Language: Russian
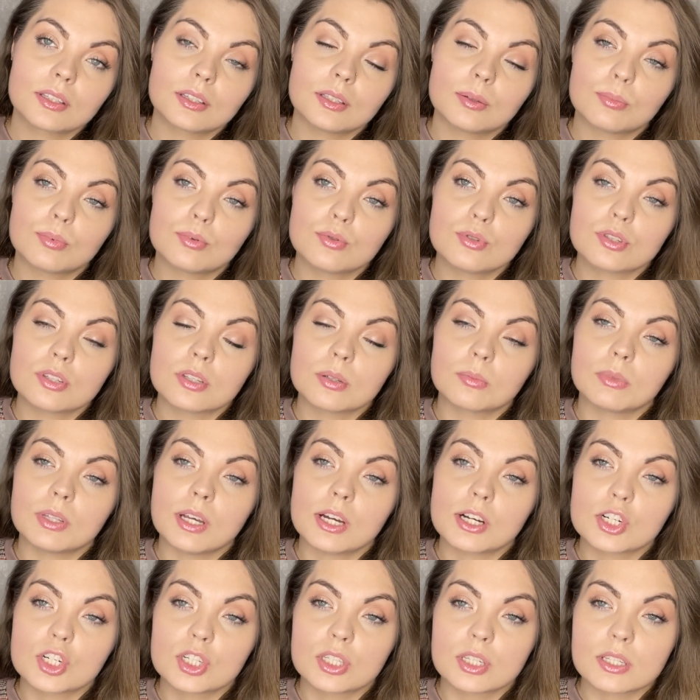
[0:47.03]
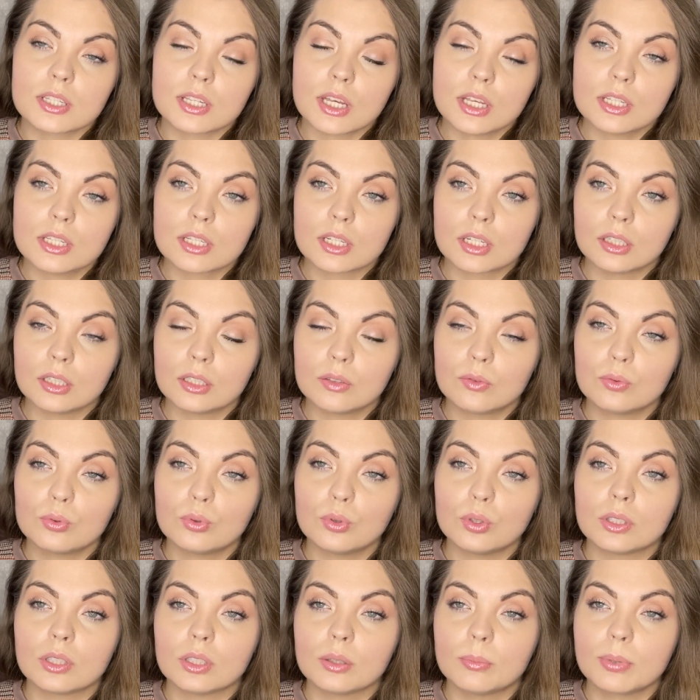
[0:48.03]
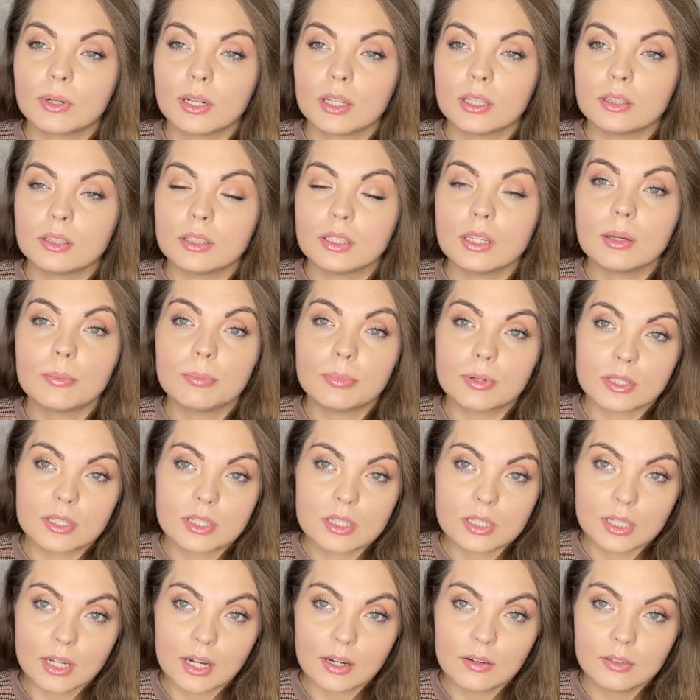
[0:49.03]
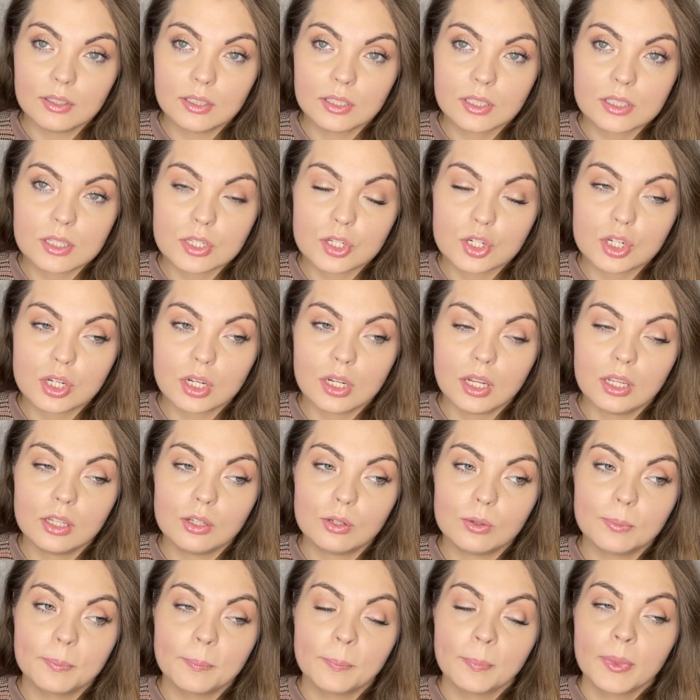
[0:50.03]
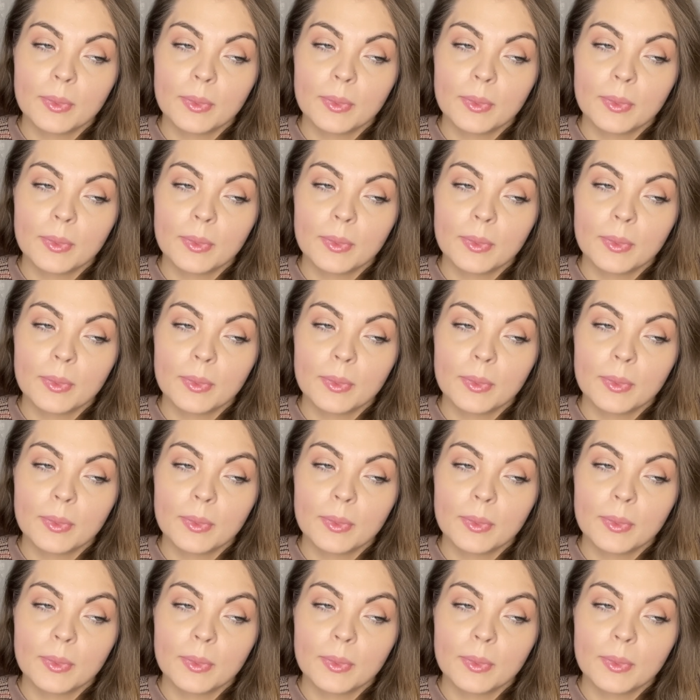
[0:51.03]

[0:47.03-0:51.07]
Допустим, также на сайте Рандеву этот бренд не представлен, к сожалению.